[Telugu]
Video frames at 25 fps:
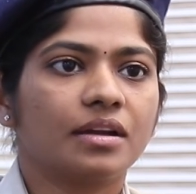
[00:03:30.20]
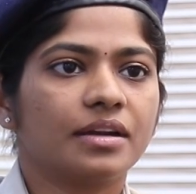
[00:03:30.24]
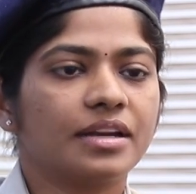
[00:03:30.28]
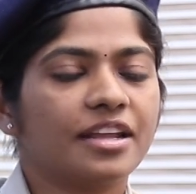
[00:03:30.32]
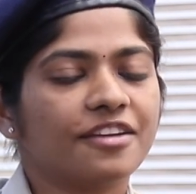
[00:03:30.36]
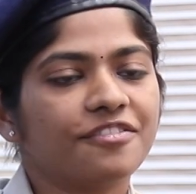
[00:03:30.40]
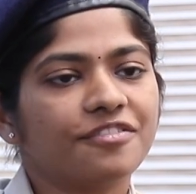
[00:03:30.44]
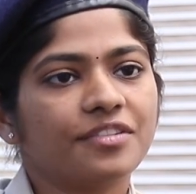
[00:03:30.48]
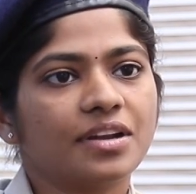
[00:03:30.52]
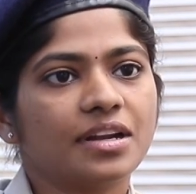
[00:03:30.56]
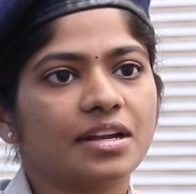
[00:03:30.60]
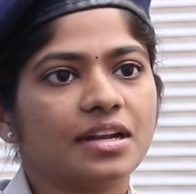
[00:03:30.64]

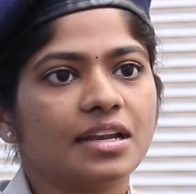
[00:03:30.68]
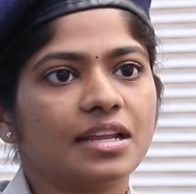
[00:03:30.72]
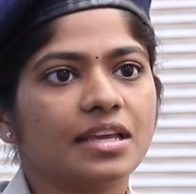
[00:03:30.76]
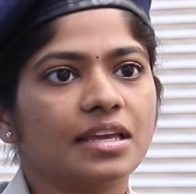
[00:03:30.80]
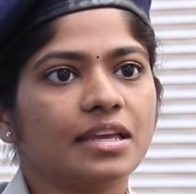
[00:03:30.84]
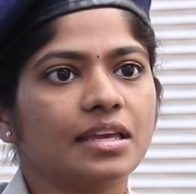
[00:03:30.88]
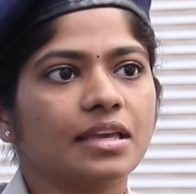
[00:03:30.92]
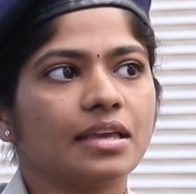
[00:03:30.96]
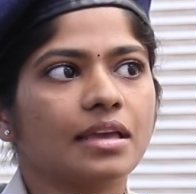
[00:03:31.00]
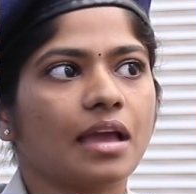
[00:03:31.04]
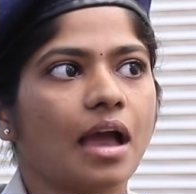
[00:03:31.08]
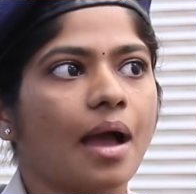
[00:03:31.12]
డెఫినెట్లీ
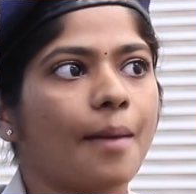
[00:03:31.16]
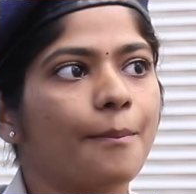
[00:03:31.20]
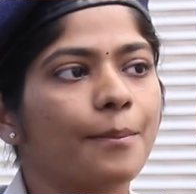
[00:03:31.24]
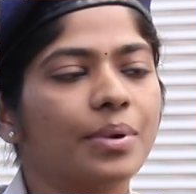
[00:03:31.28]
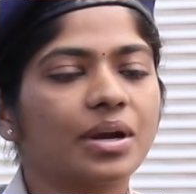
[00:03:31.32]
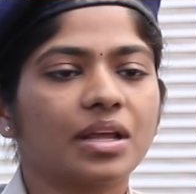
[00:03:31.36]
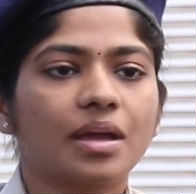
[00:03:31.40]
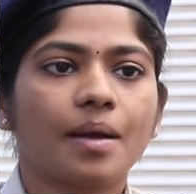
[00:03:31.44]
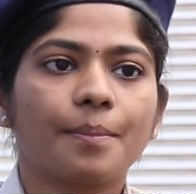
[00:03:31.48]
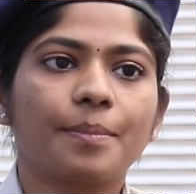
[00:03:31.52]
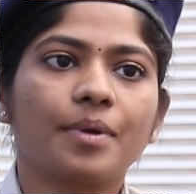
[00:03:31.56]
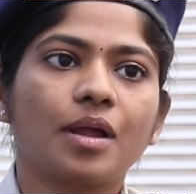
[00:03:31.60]

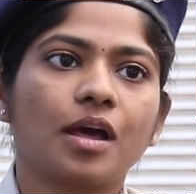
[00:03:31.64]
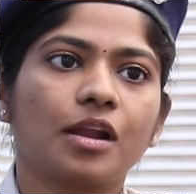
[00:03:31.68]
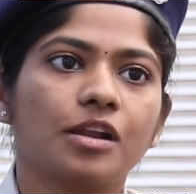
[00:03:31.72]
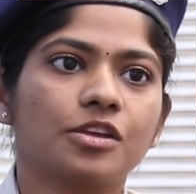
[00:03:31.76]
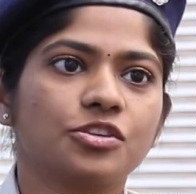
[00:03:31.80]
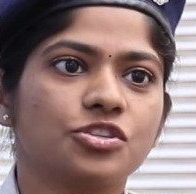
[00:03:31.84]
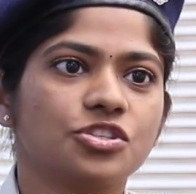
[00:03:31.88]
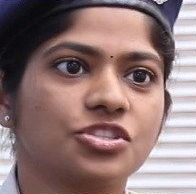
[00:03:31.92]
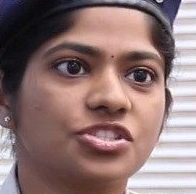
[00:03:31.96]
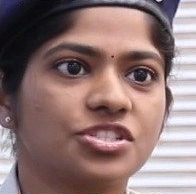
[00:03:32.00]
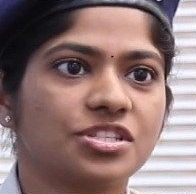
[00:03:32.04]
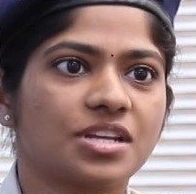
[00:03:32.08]
అప్పటికప్పుడు
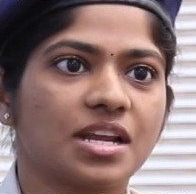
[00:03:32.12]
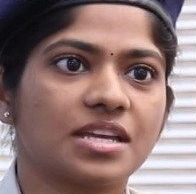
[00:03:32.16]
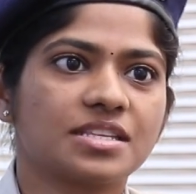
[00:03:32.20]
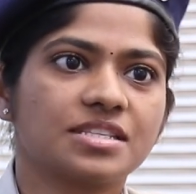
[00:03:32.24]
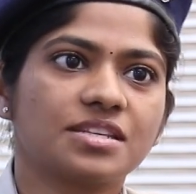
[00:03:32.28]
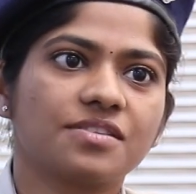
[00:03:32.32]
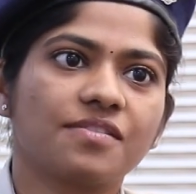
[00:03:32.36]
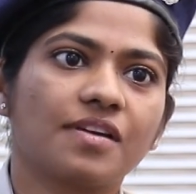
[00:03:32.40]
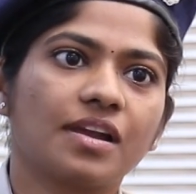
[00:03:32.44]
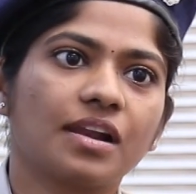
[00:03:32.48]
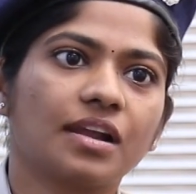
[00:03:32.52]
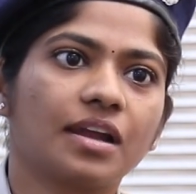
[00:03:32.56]
ఆలోచించి
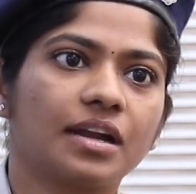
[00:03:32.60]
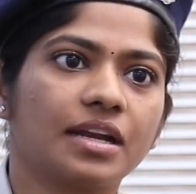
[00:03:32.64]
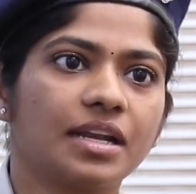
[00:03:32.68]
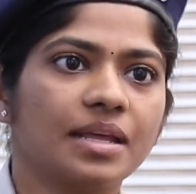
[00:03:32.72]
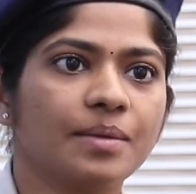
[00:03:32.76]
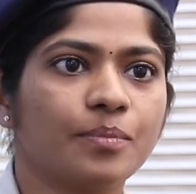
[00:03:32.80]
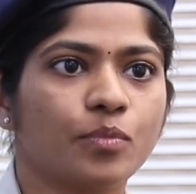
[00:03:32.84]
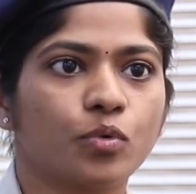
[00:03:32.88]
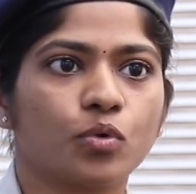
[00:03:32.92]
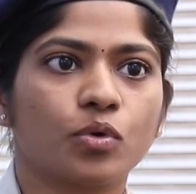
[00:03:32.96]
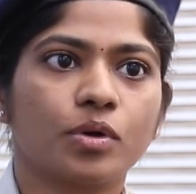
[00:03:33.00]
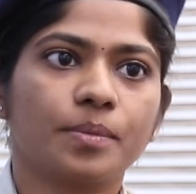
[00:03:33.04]
రాసిన
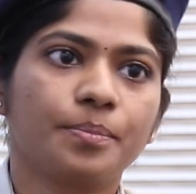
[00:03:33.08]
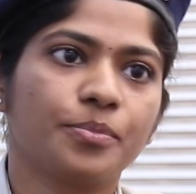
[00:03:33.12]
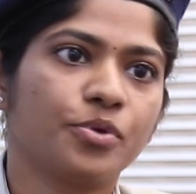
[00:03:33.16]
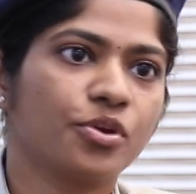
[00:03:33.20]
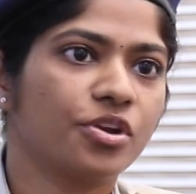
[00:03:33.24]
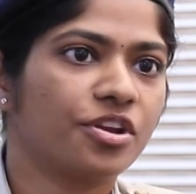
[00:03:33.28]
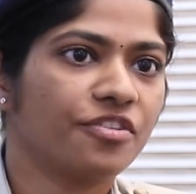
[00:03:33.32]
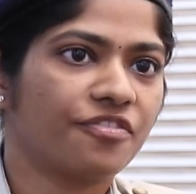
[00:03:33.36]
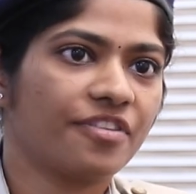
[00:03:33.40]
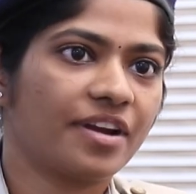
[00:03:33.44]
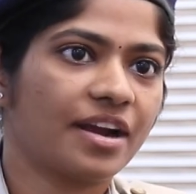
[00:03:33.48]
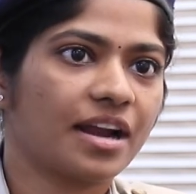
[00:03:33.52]
వాళ్ళకంటే మోర్
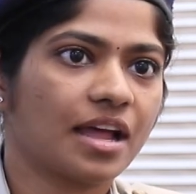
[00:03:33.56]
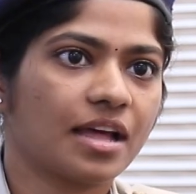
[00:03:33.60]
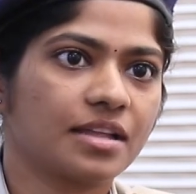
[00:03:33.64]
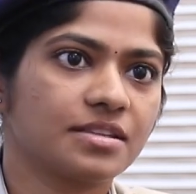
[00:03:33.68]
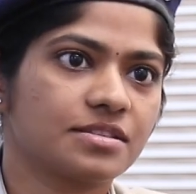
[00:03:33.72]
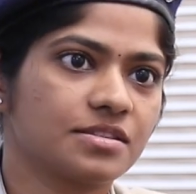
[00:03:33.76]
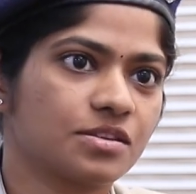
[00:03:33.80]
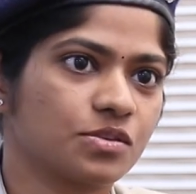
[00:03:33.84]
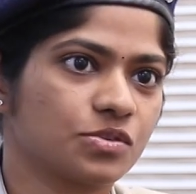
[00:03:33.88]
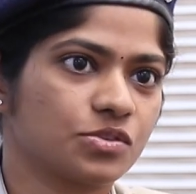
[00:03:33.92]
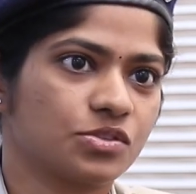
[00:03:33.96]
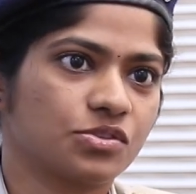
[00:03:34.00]
బ్యూటిఫైడ్
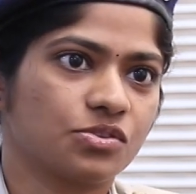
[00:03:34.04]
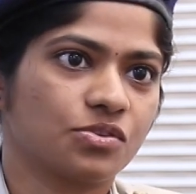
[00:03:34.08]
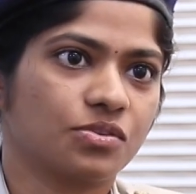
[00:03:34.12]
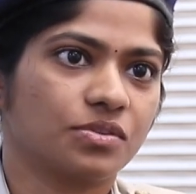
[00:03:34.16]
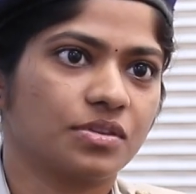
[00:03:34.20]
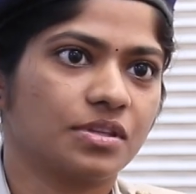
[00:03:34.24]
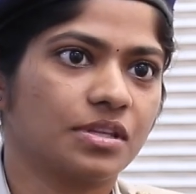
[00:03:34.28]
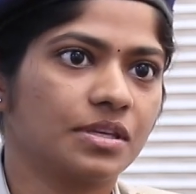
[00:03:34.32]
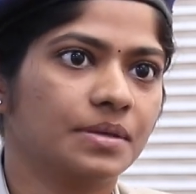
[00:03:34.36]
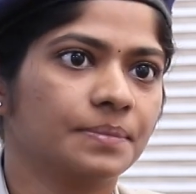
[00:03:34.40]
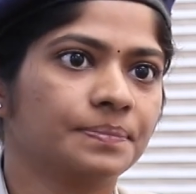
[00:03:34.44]
ఆన్సర్ వస్తుంది